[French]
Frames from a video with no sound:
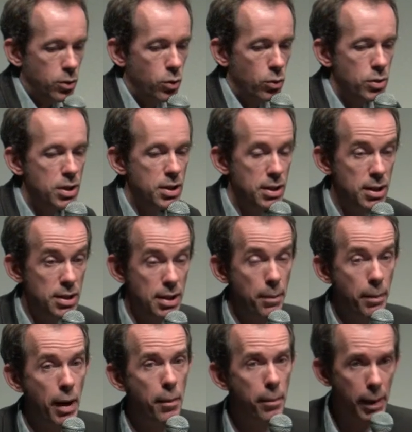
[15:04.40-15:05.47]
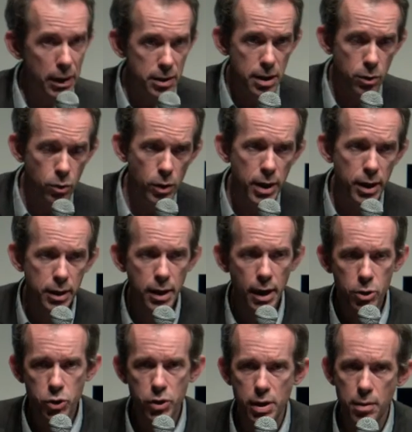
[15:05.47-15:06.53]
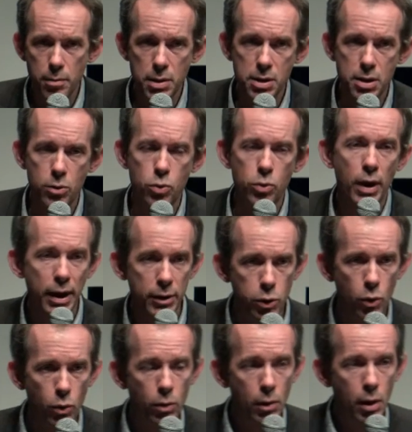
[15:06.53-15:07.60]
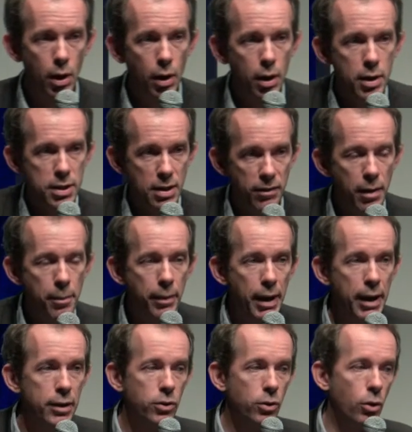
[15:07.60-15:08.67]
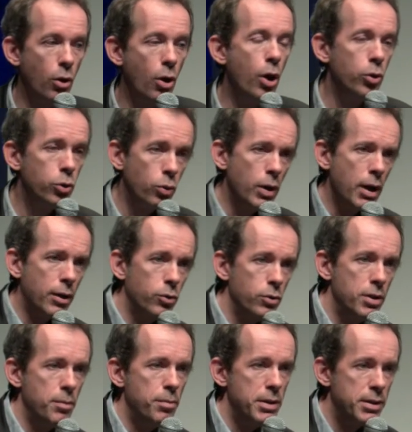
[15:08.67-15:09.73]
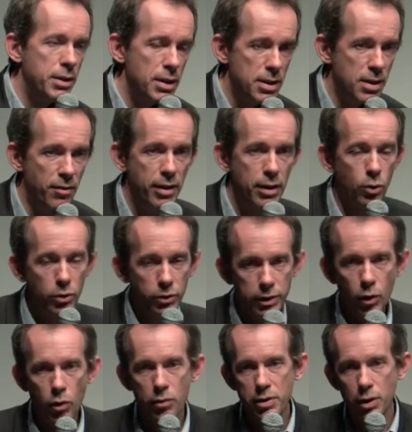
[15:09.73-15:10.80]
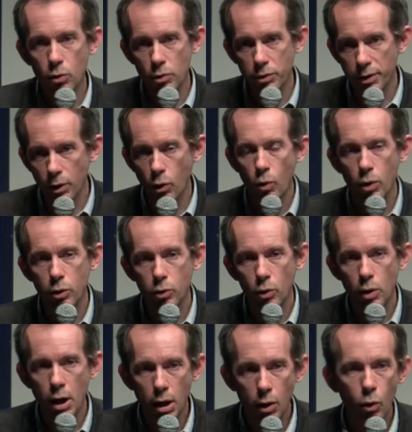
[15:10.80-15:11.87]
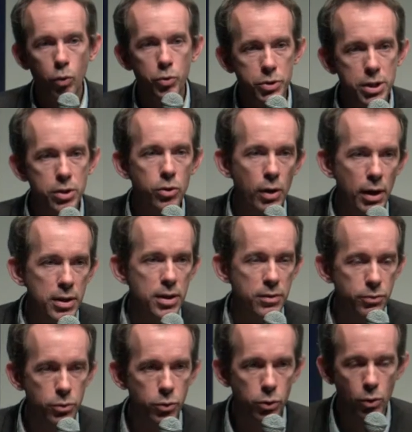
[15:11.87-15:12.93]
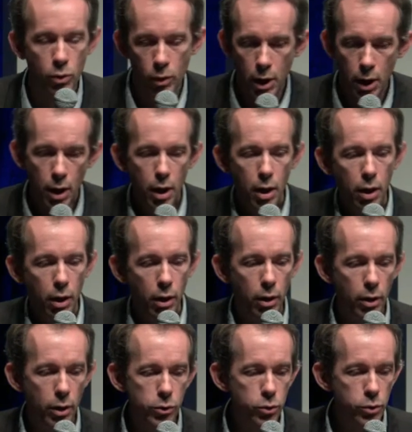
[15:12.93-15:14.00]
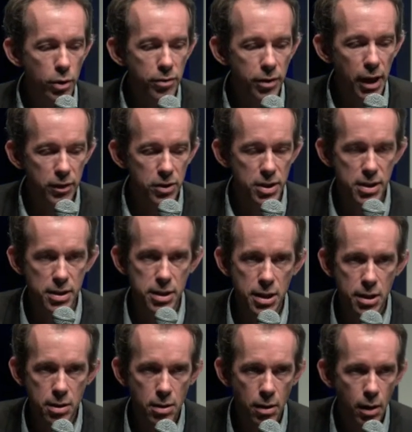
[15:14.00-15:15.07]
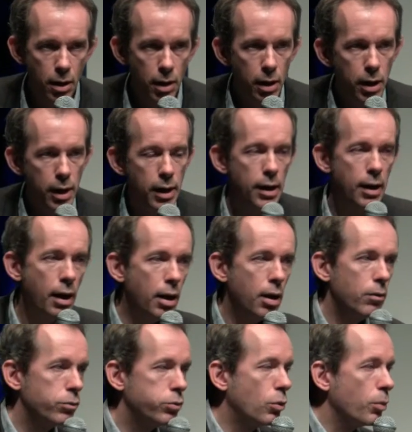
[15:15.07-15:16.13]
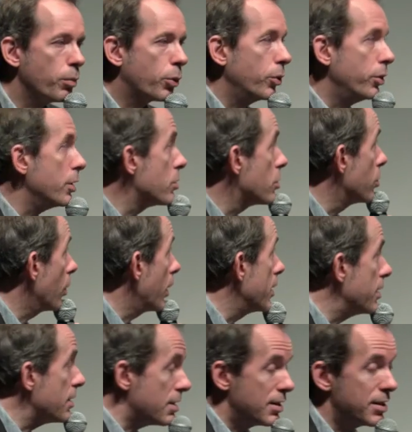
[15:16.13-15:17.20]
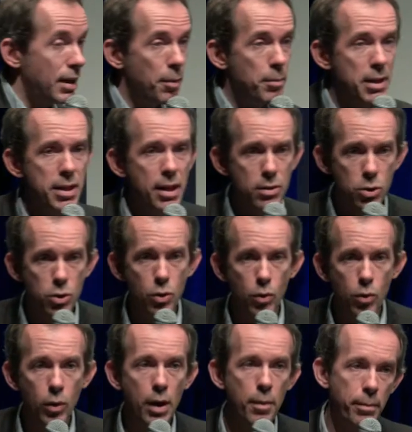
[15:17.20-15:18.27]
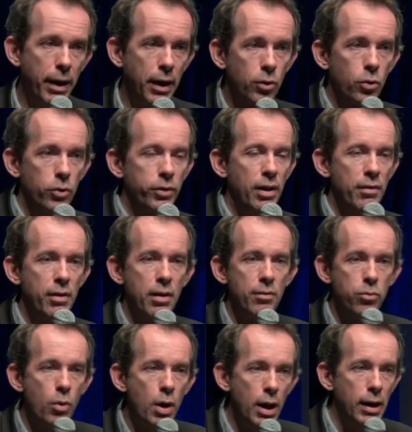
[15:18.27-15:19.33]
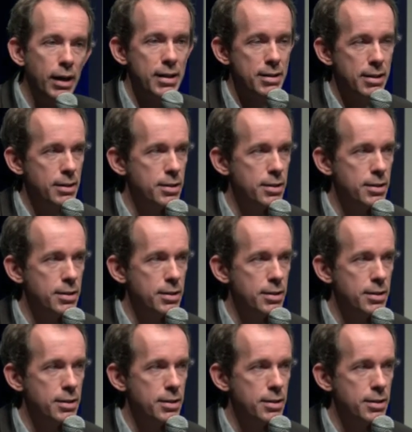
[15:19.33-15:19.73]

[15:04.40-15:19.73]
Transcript: que si ce n'est pas un particulier qui a acheté, mais c'est une radio, ça ne va pas être 1 dollar de débité, ça va être 0,01 dollar au titre de la diffusion euh, d'une œuvre artistique et là, vous comprenez sur la désintermédiation l'impact que ça va avoir. La